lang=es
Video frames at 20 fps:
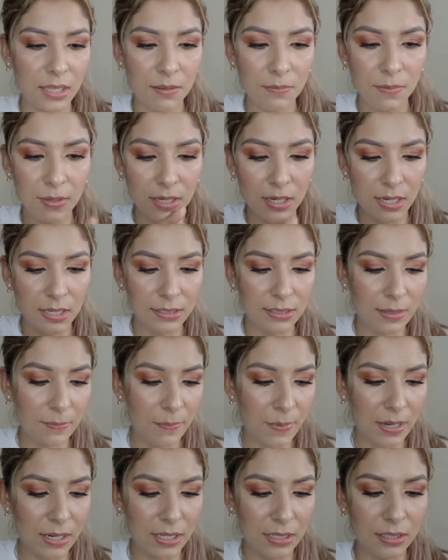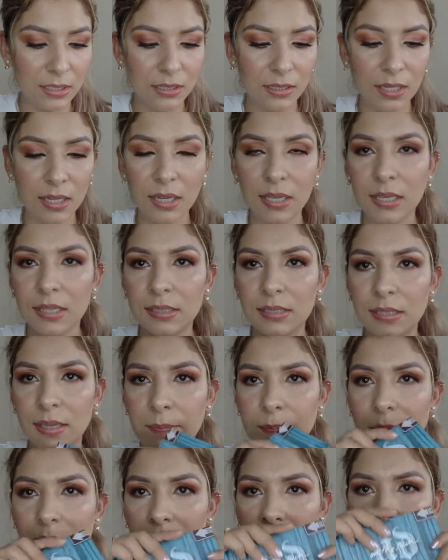divina esta paletita.
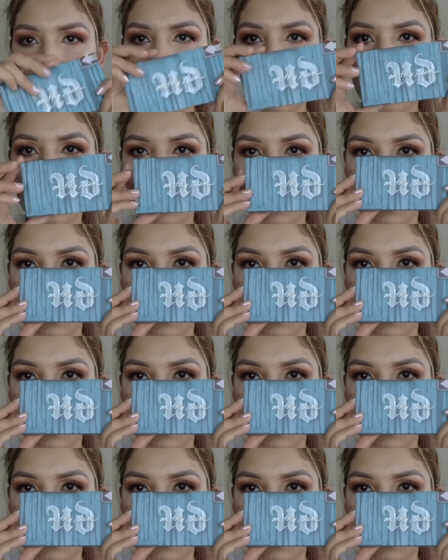Esta paleta